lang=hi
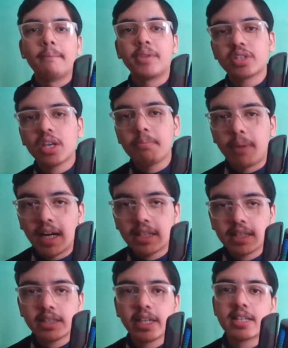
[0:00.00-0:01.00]
ना इसके बाद
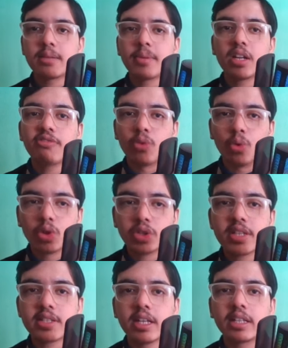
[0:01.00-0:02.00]
आता है हमारा फोर्थ
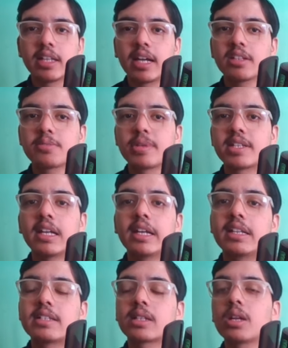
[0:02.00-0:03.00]
रीजन एंड दैट इज बेसिकली
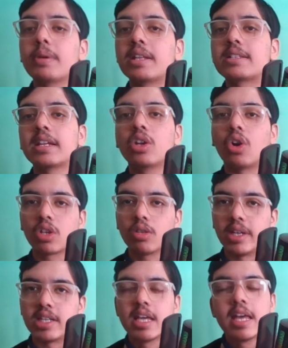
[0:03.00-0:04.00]
डिस्क्रिपेंसी इन
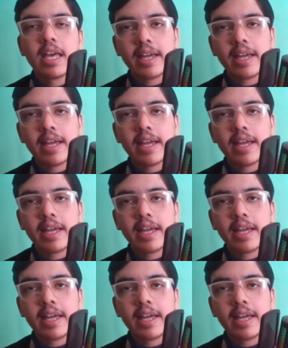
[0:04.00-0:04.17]
डॉक्यूमेंट्स